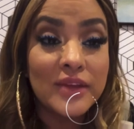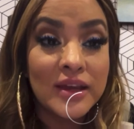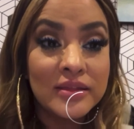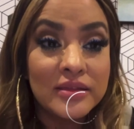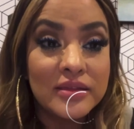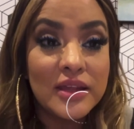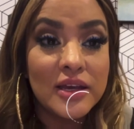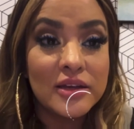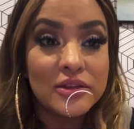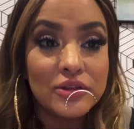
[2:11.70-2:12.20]

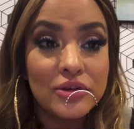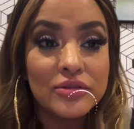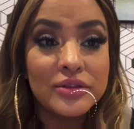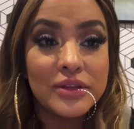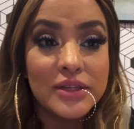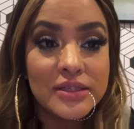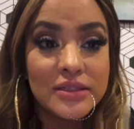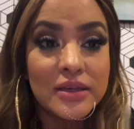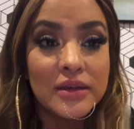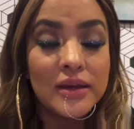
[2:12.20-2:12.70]
En TikTok
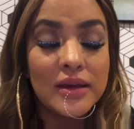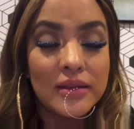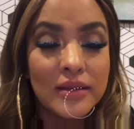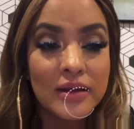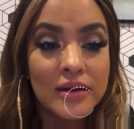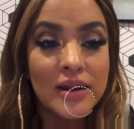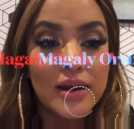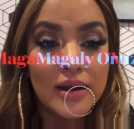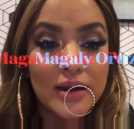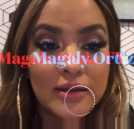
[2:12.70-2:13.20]
dicen que
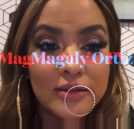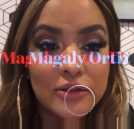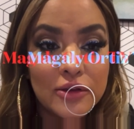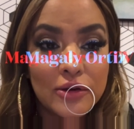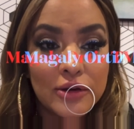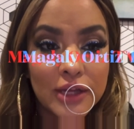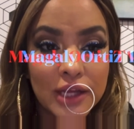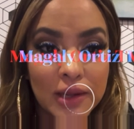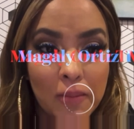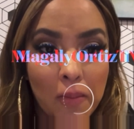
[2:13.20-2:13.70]
Daniela y
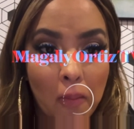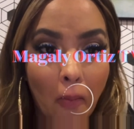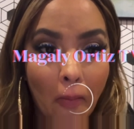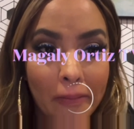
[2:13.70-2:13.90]
Tony.